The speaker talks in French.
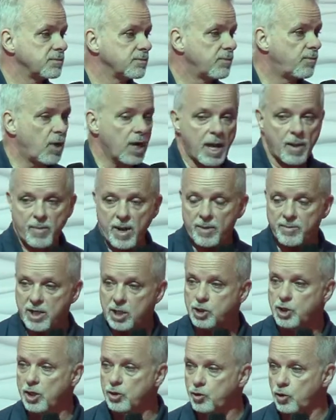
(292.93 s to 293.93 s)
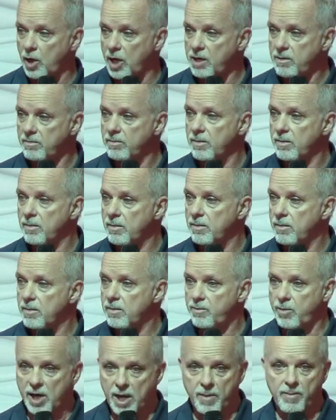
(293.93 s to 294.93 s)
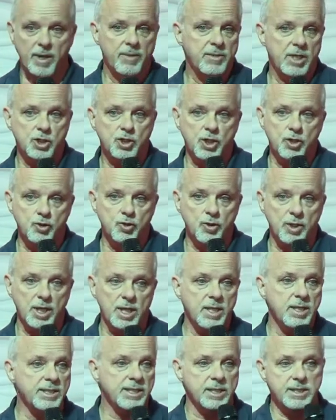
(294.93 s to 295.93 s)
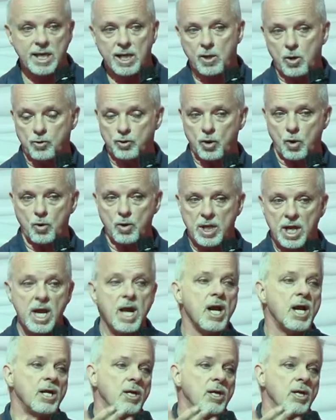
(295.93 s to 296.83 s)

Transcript: pas capable d'acheter du riz, pas capable d'acheter du riz, c'était contrôlé.